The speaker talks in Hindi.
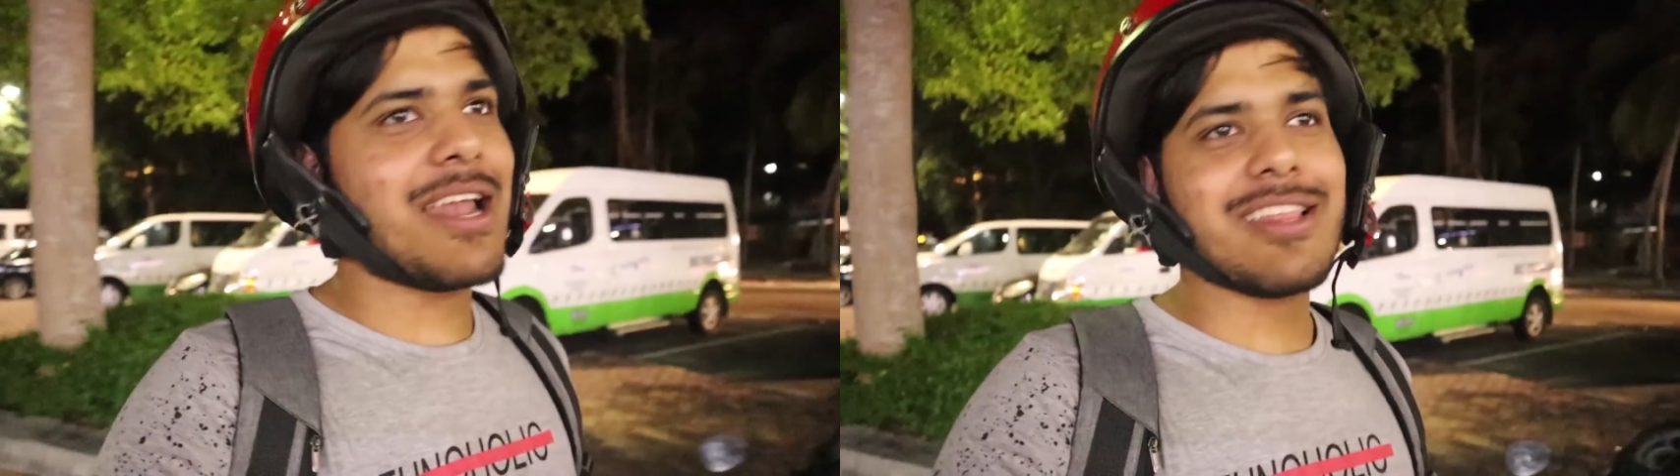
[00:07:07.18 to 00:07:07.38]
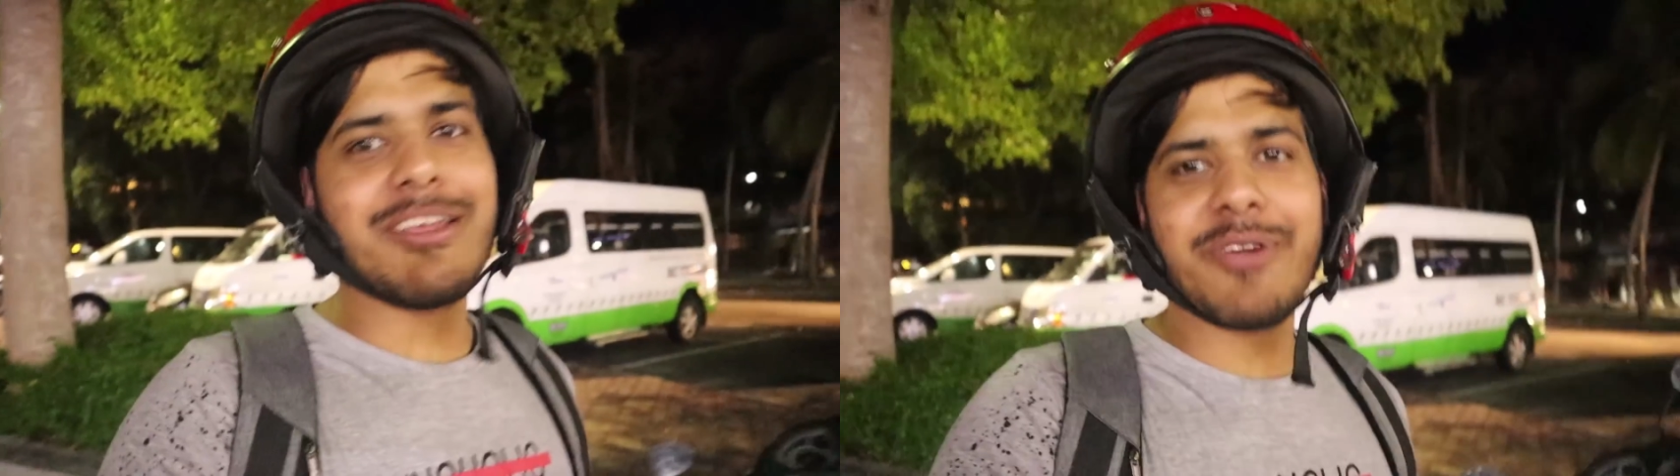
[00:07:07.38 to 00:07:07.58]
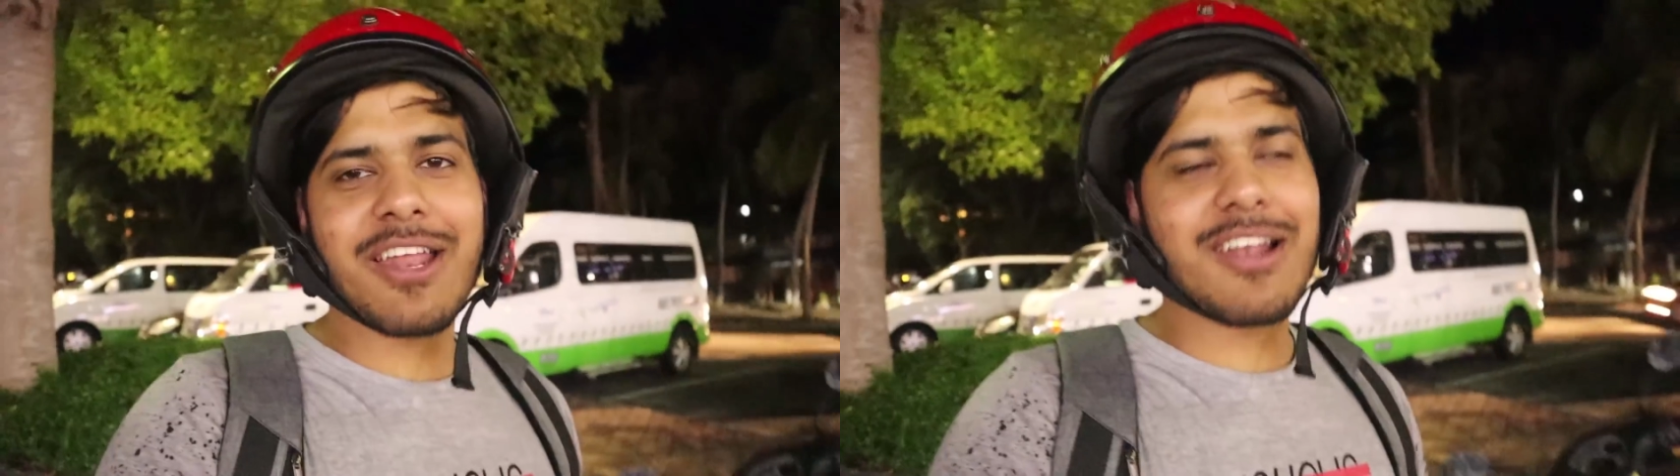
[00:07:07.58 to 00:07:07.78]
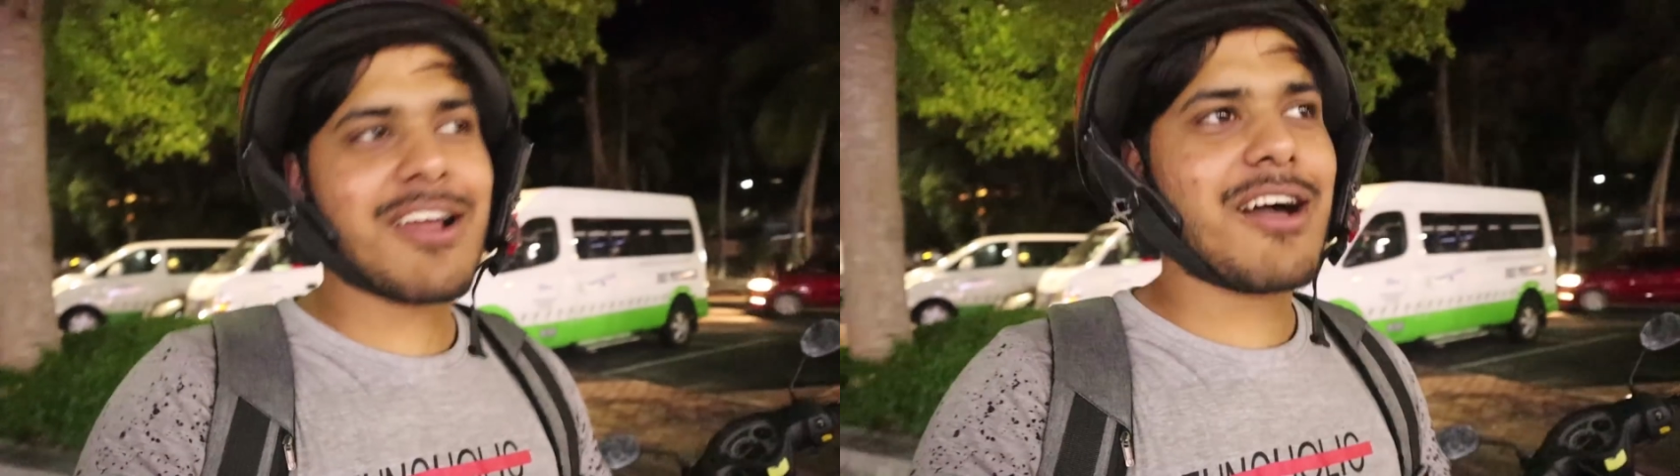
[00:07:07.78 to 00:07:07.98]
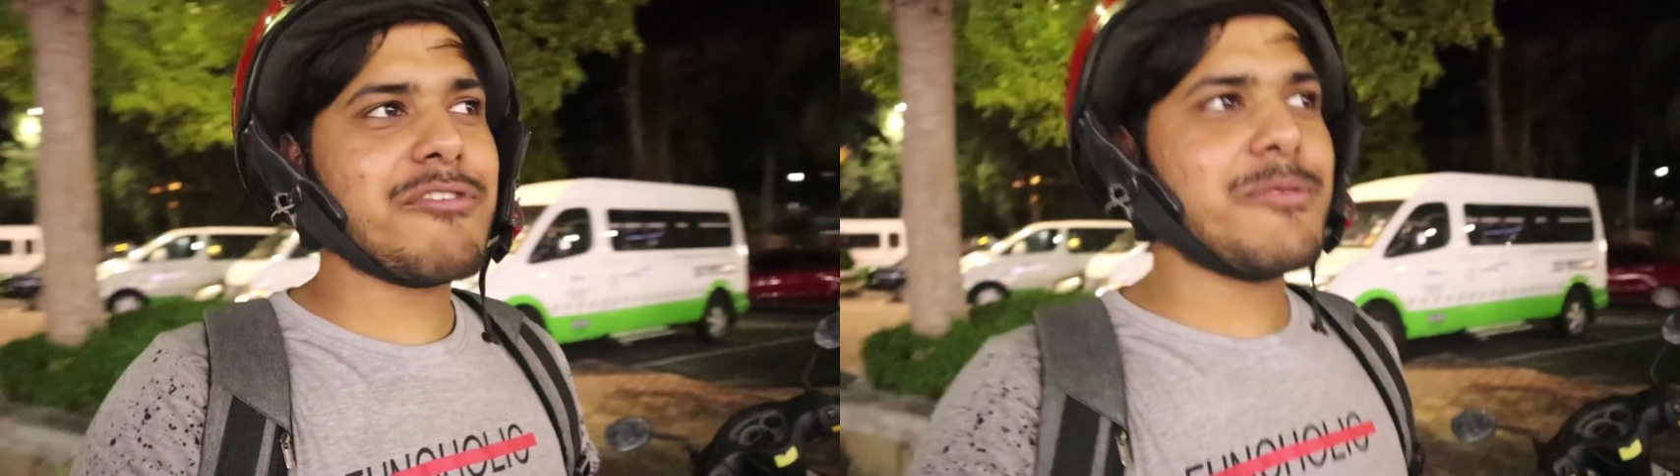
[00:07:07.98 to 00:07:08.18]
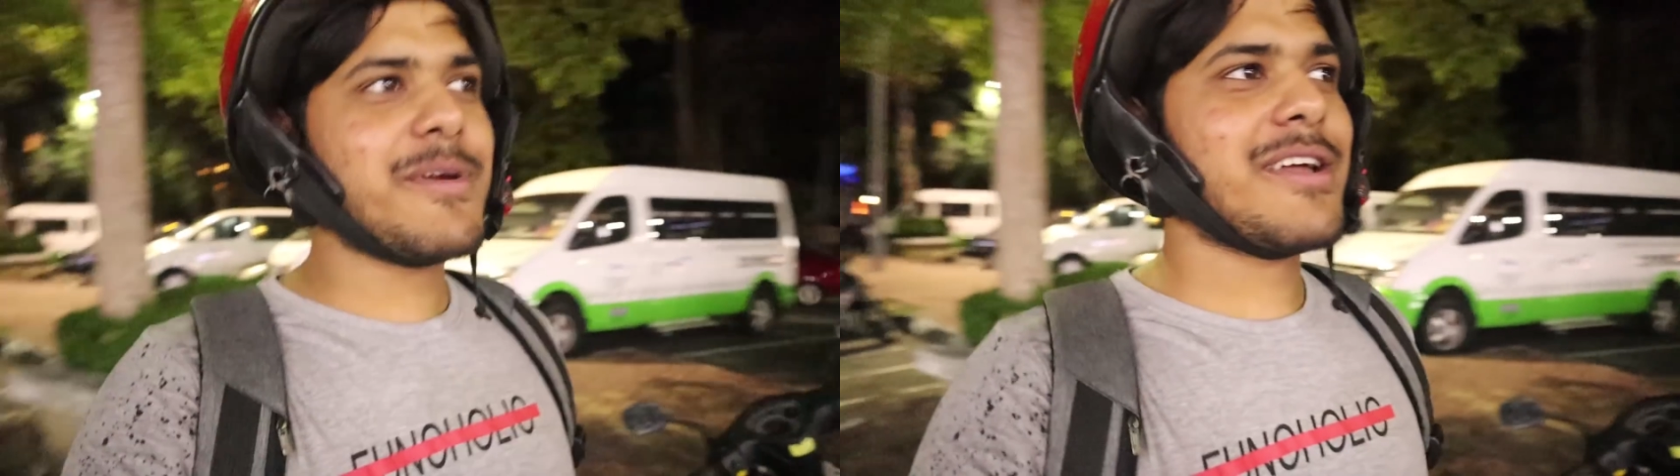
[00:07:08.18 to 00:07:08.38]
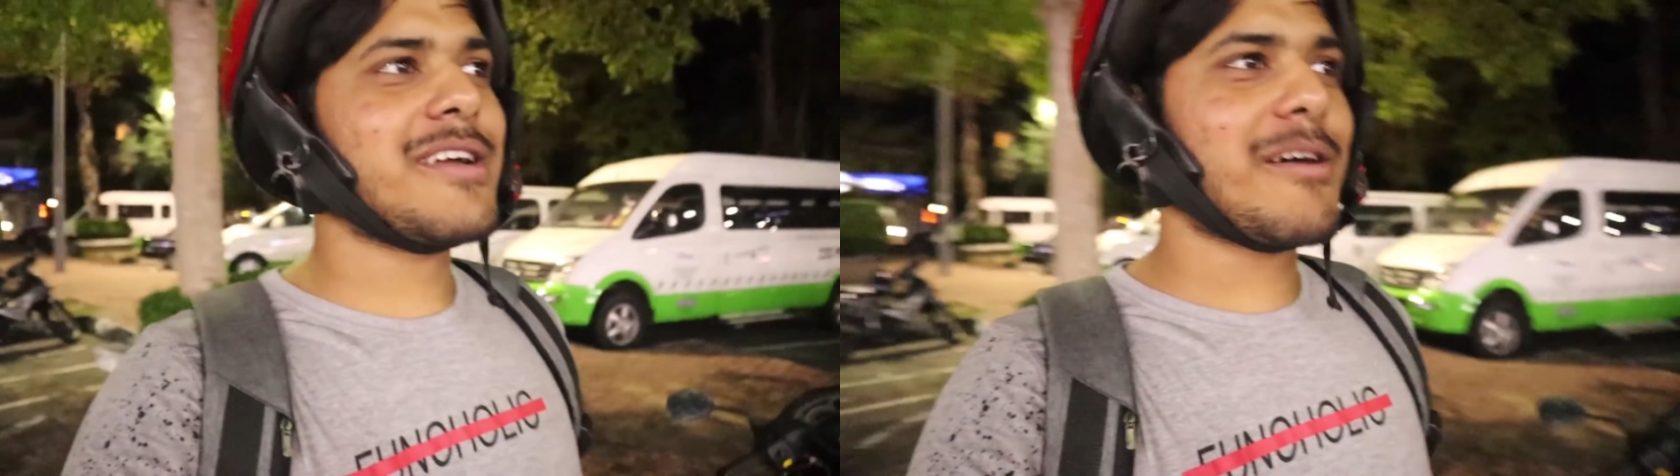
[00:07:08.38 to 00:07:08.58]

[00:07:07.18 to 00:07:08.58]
पहला दिन मेरा लंगावी में